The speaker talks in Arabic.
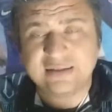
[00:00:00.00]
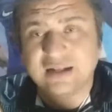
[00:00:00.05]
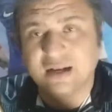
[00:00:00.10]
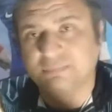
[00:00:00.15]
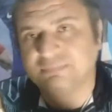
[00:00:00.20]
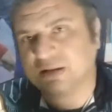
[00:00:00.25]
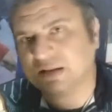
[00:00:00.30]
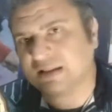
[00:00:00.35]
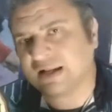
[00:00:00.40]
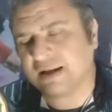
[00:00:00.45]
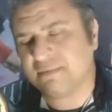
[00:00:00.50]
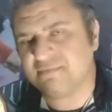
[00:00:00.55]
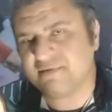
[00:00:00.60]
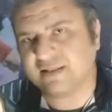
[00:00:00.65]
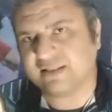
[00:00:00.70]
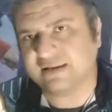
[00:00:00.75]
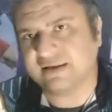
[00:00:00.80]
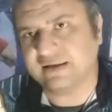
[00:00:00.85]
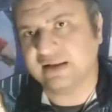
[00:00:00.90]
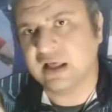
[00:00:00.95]
هنلعب 3
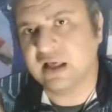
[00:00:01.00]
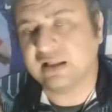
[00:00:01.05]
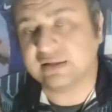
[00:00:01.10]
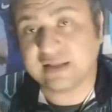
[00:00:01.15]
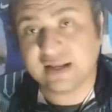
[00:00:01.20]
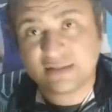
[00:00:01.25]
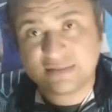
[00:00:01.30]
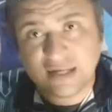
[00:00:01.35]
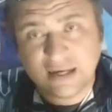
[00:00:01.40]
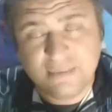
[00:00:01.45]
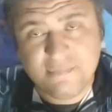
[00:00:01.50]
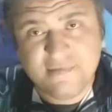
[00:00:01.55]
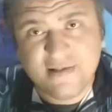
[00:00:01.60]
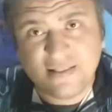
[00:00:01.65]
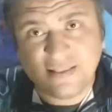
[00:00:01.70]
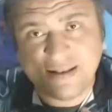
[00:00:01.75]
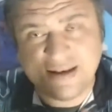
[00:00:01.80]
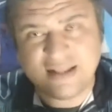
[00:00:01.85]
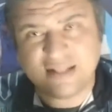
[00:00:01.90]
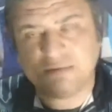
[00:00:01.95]
5 2 3
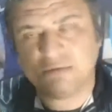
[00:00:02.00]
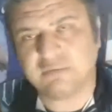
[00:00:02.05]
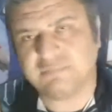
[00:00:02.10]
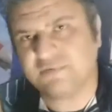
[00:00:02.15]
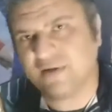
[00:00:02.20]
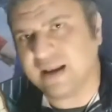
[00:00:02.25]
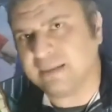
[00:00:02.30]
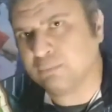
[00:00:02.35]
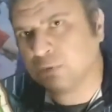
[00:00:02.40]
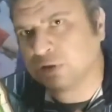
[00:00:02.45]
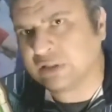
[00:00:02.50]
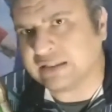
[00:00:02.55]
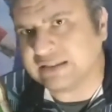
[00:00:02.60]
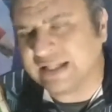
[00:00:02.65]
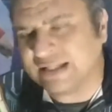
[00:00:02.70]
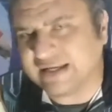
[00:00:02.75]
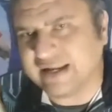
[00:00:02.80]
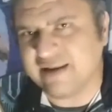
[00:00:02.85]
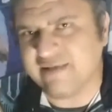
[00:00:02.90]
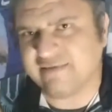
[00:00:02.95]
5 2 هنعتمد فيها على
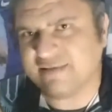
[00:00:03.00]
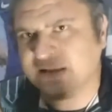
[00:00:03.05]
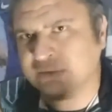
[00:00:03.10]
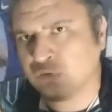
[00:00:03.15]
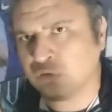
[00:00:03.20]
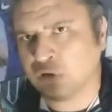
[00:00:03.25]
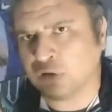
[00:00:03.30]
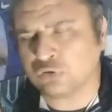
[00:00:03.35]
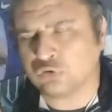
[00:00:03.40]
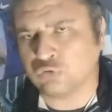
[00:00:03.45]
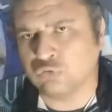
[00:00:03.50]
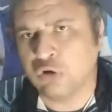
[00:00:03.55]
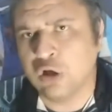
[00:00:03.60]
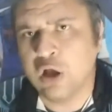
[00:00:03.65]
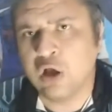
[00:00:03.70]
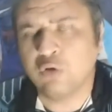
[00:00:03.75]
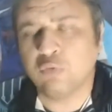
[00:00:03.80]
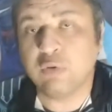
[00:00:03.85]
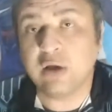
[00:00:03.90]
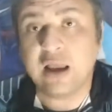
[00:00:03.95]
مرتدات كريستيانو رونالدو
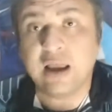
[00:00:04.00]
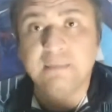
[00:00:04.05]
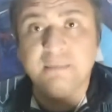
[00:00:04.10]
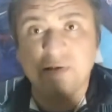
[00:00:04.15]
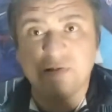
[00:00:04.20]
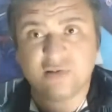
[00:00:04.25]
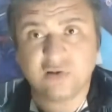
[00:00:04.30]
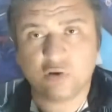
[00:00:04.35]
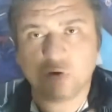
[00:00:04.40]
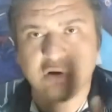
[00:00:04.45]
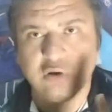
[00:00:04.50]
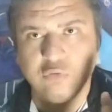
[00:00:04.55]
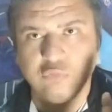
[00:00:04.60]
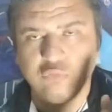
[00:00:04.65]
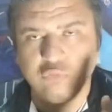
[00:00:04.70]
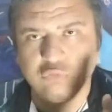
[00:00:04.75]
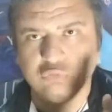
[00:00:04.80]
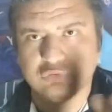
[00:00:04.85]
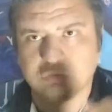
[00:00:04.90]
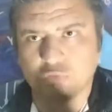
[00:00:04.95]
وميسن
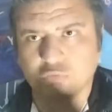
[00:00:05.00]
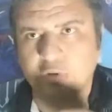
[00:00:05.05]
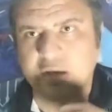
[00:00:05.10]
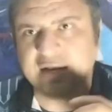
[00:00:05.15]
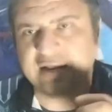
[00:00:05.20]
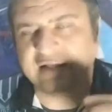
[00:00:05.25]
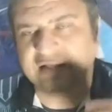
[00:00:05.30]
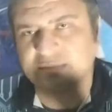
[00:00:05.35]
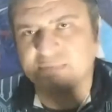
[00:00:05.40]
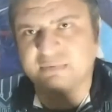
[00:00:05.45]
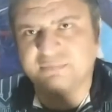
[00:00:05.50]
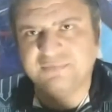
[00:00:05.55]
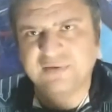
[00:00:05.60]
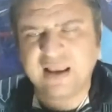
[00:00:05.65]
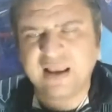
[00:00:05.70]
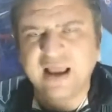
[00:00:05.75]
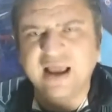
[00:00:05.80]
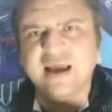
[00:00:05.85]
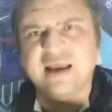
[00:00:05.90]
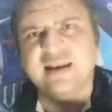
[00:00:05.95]
جرينوود وهنعتمد
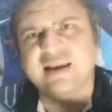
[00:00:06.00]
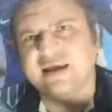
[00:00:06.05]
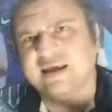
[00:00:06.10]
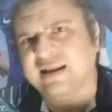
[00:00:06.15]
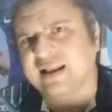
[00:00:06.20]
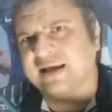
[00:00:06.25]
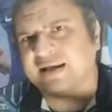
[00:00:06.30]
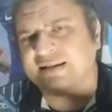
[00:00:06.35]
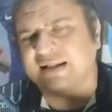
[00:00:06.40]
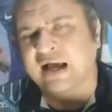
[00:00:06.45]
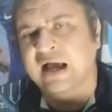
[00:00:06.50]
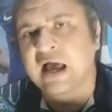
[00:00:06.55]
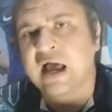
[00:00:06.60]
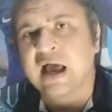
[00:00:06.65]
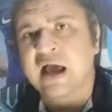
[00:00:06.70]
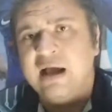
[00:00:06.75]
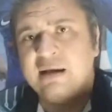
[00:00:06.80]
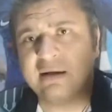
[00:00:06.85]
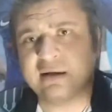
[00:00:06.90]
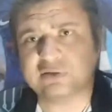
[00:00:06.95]
فيها ان كده كده
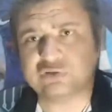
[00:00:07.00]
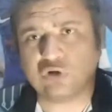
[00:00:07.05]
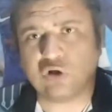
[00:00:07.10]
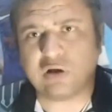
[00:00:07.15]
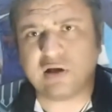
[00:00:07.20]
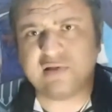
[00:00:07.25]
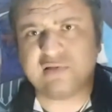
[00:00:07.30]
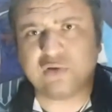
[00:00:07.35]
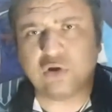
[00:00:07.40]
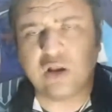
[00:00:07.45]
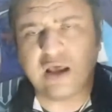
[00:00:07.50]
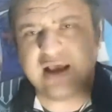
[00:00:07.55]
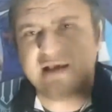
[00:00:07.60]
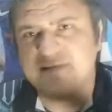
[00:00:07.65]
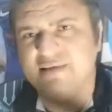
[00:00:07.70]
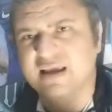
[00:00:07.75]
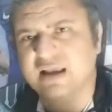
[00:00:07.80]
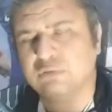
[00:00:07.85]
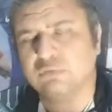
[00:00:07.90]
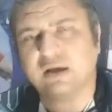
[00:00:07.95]
آه، جو كانسيلو
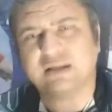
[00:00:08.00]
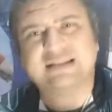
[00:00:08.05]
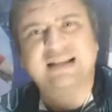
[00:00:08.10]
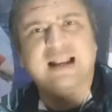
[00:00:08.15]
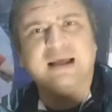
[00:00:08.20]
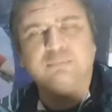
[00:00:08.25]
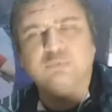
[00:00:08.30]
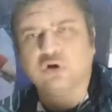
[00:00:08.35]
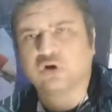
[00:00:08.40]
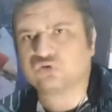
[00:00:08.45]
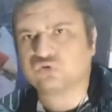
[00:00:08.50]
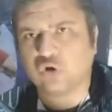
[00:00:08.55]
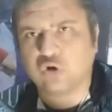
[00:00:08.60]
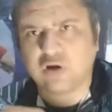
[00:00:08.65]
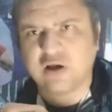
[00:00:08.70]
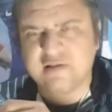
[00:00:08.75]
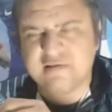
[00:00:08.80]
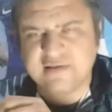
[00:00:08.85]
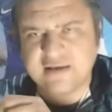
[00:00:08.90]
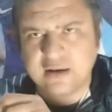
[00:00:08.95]
هيزيد واحنا نلعب ورا جو
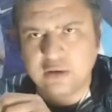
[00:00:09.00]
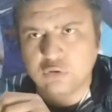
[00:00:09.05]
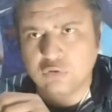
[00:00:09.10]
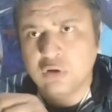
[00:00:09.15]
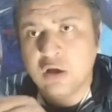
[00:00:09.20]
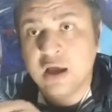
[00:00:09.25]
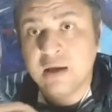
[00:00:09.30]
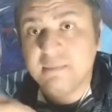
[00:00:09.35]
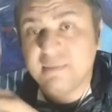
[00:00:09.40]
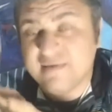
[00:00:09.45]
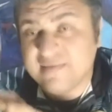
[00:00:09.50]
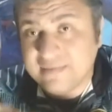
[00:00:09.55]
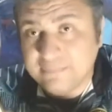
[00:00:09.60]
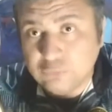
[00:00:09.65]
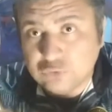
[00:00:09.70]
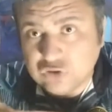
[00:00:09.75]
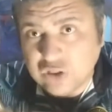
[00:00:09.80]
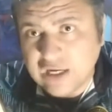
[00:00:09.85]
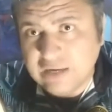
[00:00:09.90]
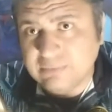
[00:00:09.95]
كانسيلو بس
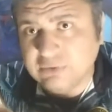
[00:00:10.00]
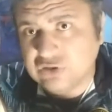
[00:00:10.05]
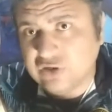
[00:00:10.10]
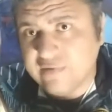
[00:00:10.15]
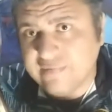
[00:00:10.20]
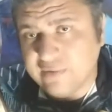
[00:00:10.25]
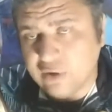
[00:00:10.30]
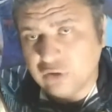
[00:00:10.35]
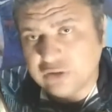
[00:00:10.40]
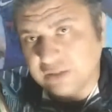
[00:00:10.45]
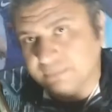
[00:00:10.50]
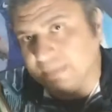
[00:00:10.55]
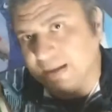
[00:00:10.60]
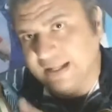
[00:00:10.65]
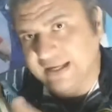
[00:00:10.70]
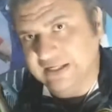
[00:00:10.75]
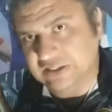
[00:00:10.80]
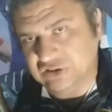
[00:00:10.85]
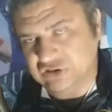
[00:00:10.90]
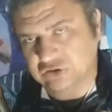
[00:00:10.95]
المشكله ان مانشستر يونايتد ما
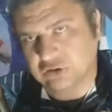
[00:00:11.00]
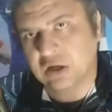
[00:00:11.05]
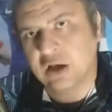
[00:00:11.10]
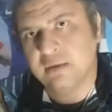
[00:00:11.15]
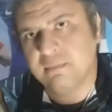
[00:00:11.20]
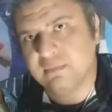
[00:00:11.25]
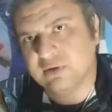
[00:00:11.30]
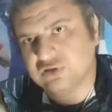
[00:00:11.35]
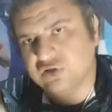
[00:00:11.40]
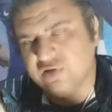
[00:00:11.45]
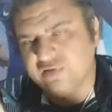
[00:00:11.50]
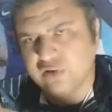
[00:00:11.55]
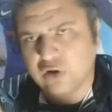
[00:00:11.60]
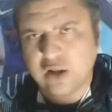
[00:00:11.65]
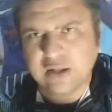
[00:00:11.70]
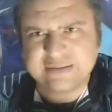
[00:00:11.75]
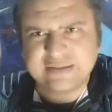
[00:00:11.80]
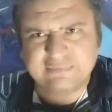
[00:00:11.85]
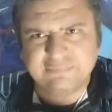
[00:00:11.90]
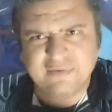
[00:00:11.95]
لحقش مانشستر
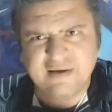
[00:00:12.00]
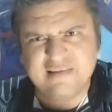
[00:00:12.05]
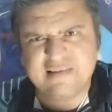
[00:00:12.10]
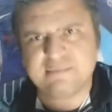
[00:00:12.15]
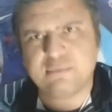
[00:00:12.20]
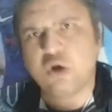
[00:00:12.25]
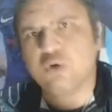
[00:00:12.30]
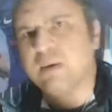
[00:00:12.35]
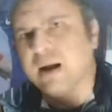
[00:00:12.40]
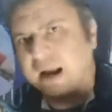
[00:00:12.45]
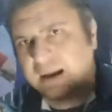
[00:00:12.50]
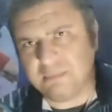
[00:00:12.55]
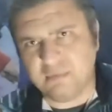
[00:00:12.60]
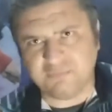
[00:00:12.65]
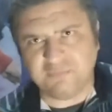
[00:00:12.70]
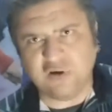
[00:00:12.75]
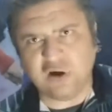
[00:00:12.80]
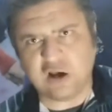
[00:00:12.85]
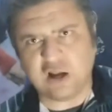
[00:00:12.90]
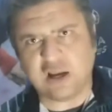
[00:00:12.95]
يونايتد في عز ما هو كان
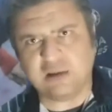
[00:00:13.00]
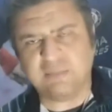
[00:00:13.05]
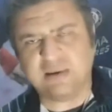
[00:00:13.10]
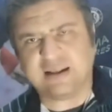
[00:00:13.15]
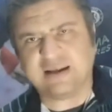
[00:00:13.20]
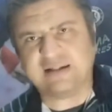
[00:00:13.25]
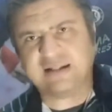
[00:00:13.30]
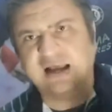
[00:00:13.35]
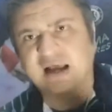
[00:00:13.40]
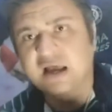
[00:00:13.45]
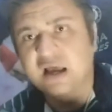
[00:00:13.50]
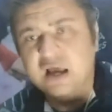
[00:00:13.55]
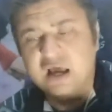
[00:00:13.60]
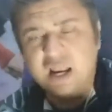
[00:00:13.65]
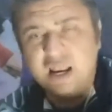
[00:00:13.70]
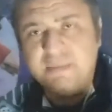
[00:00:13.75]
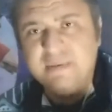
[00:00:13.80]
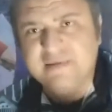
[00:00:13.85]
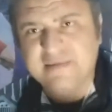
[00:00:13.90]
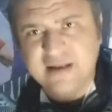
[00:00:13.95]
بيفكر يعمل كده
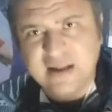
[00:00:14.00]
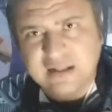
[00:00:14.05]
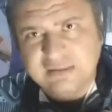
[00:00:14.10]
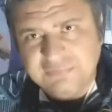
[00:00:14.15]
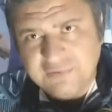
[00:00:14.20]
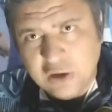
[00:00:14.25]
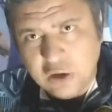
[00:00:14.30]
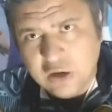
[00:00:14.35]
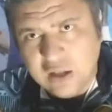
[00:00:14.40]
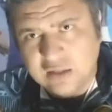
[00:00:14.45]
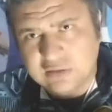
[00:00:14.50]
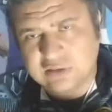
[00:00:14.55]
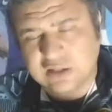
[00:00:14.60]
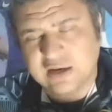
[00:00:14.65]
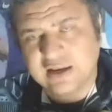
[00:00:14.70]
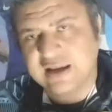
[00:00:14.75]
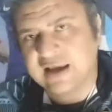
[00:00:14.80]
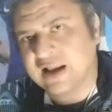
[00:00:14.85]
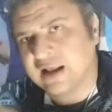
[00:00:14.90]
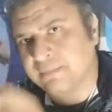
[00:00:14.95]
لبس الهدف الاول عن
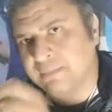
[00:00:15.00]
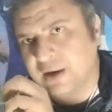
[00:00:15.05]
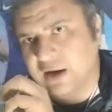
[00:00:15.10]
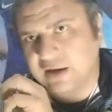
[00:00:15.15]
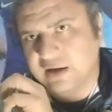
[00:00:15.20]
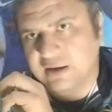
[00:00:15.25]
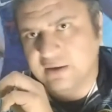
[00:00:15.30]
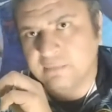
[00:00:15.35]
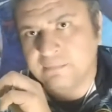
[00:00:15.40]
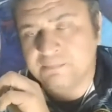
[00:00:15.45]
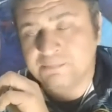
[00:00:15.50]
طريق ايريك بايلي